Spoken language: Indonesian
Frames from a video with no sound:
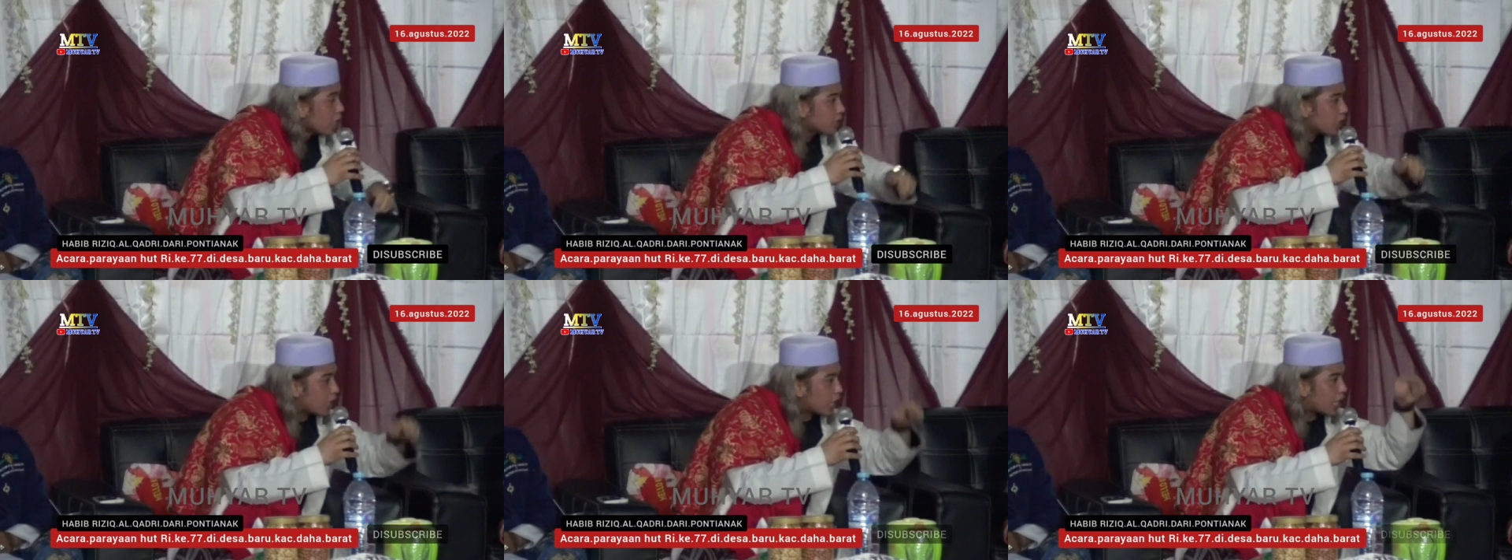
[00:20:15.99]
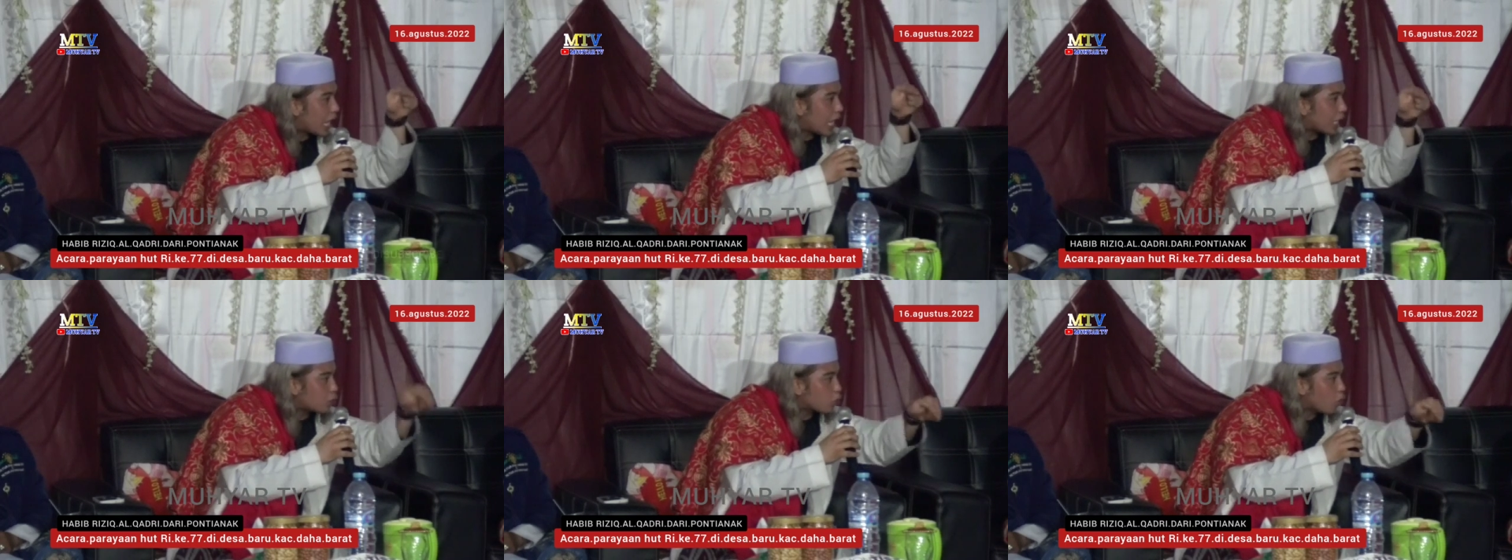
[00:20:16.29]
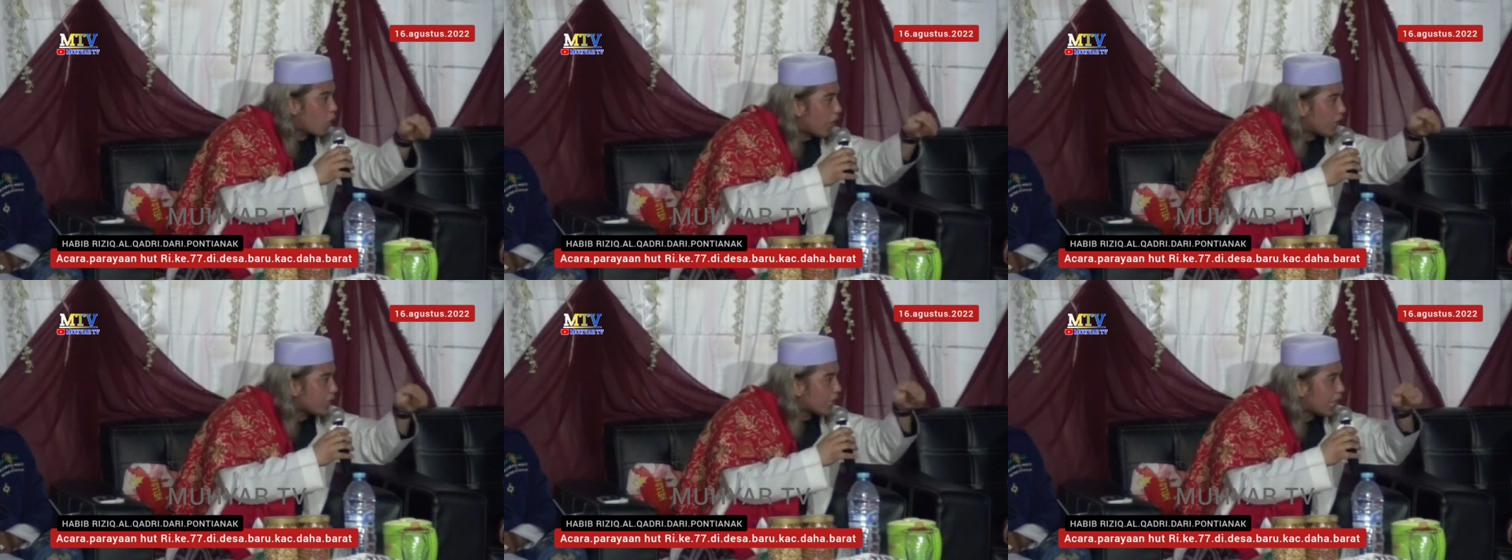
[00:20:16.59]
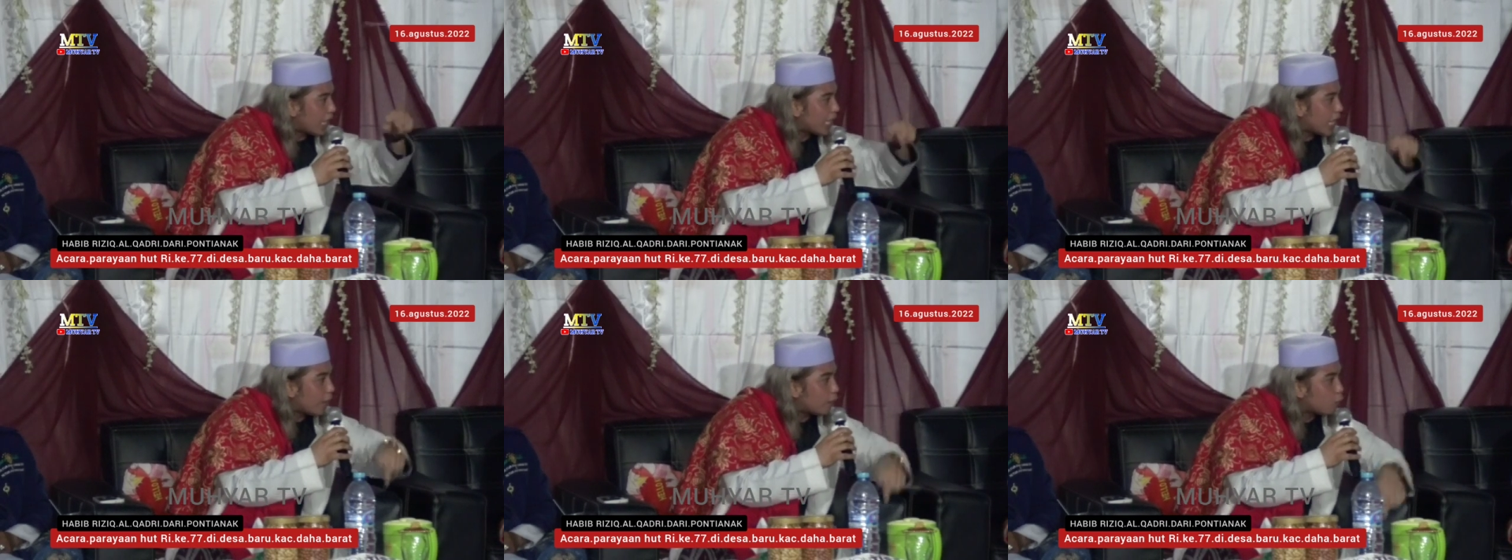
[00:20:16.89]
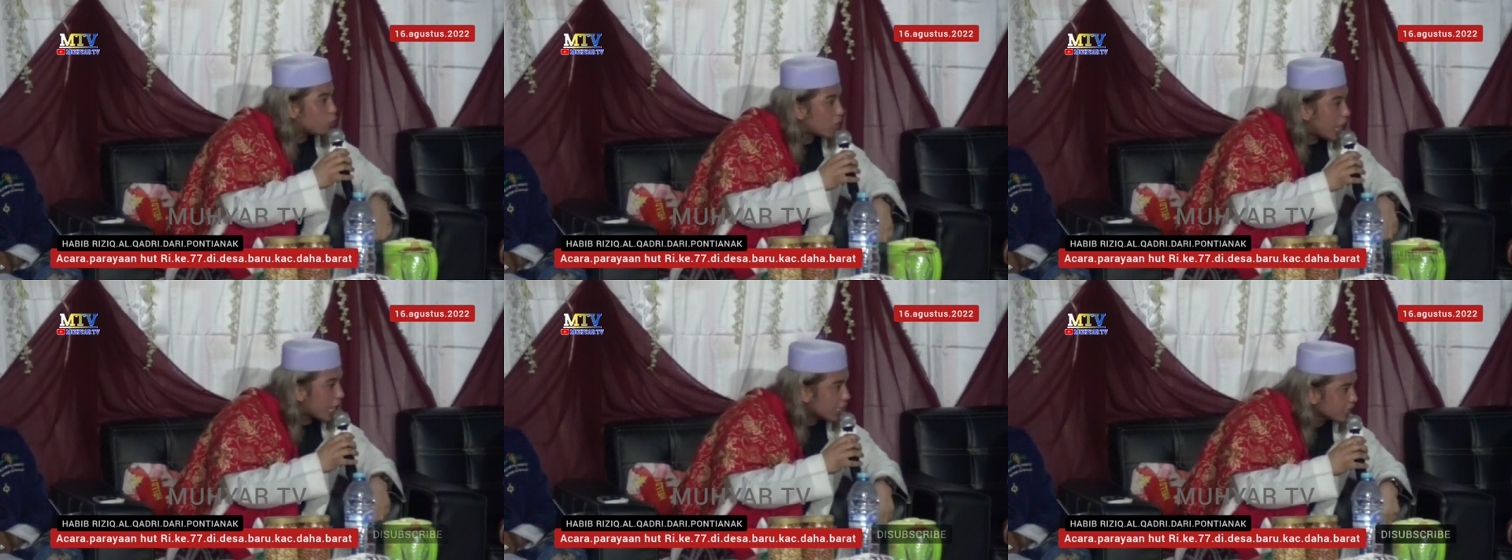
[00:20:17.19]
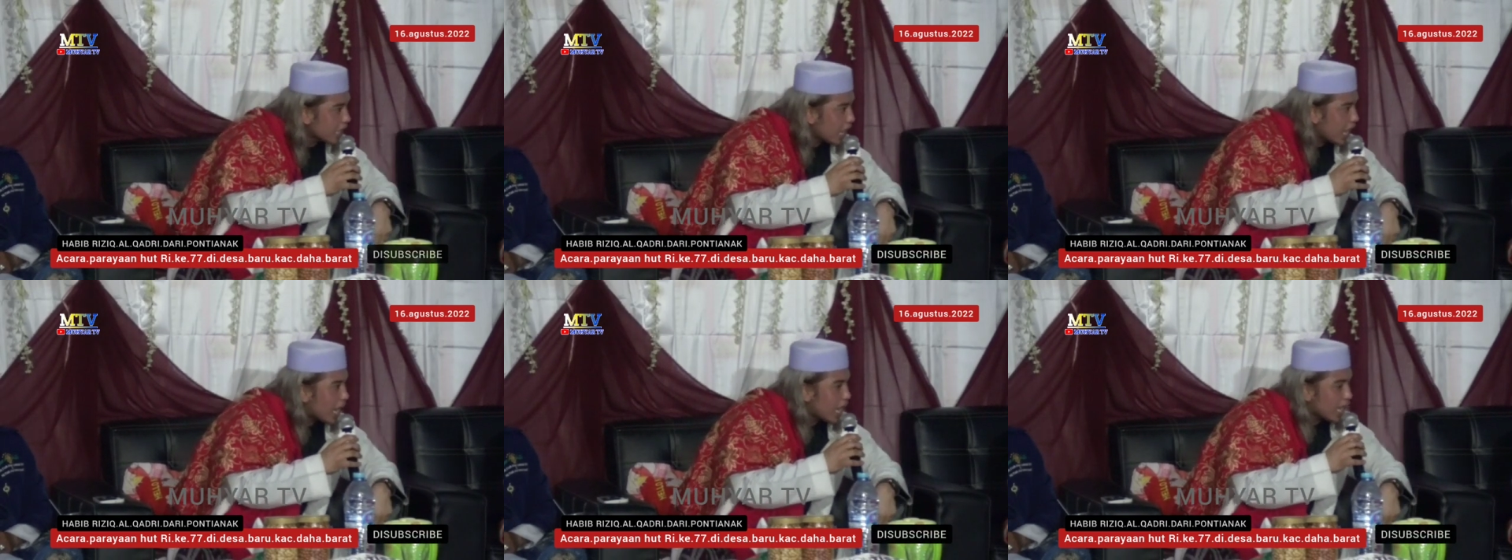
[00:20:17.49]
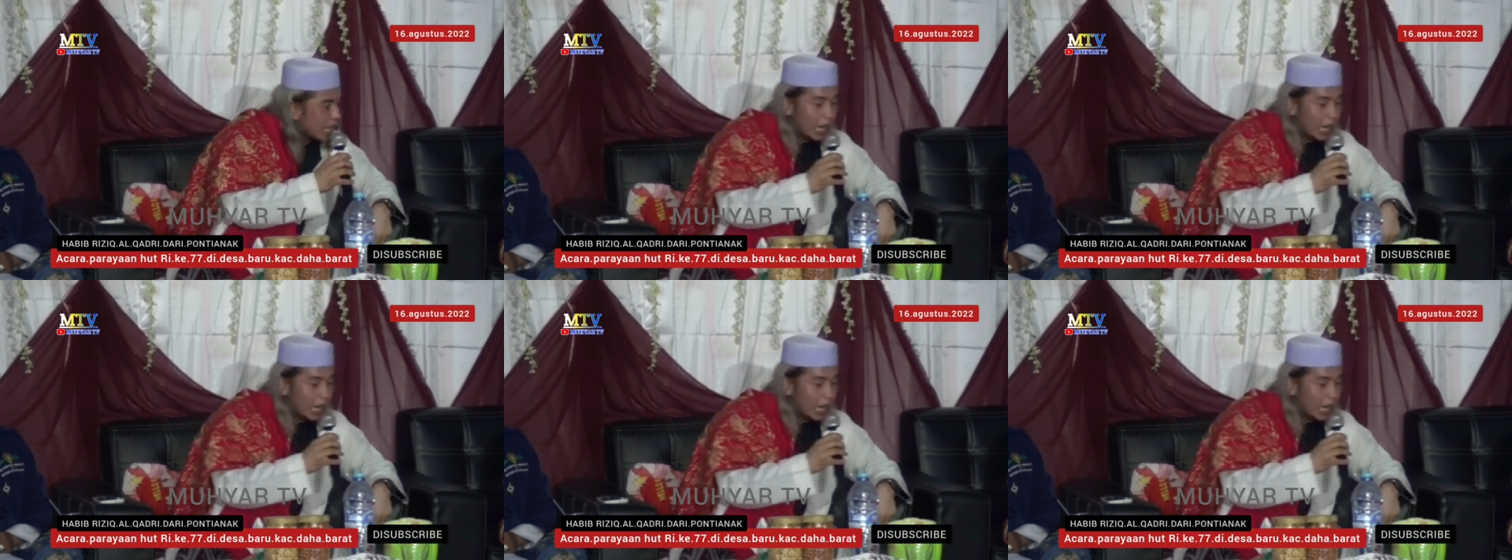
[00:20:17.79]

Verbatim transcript: tergantung anak-anak mudanya.